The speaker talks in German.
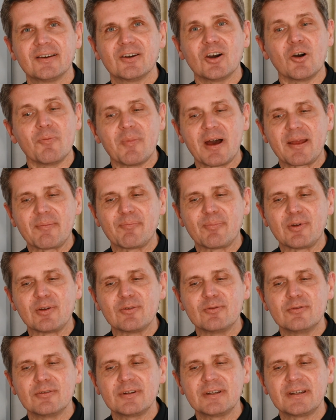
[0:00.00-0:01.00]
und mein
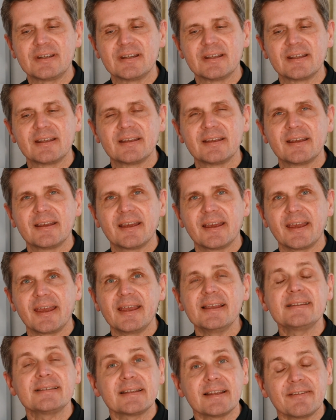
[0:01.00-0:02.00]
Blut
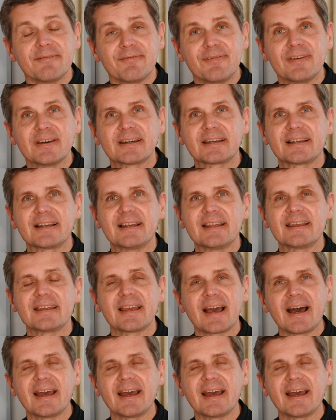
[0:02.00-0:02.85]
ist wirklich